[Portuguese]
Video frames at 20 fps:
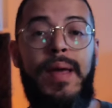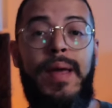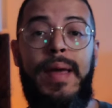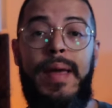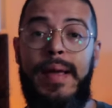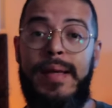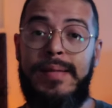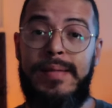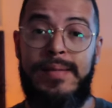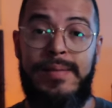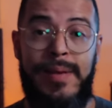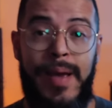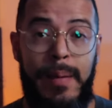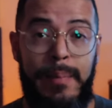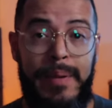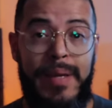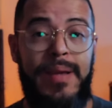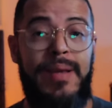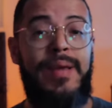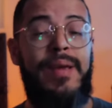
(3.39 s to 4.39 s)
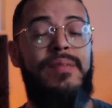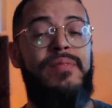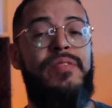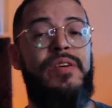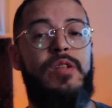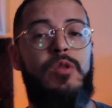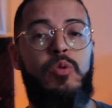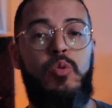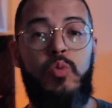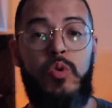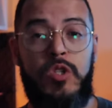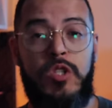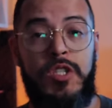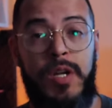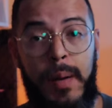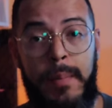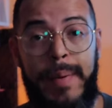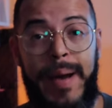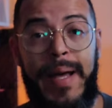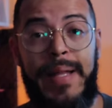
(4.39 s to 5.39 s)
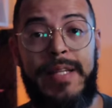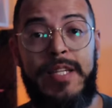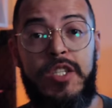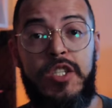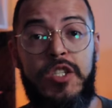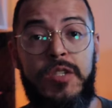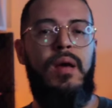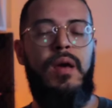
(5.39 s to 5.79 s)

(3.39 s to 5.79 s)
recebe e efetua chamadas,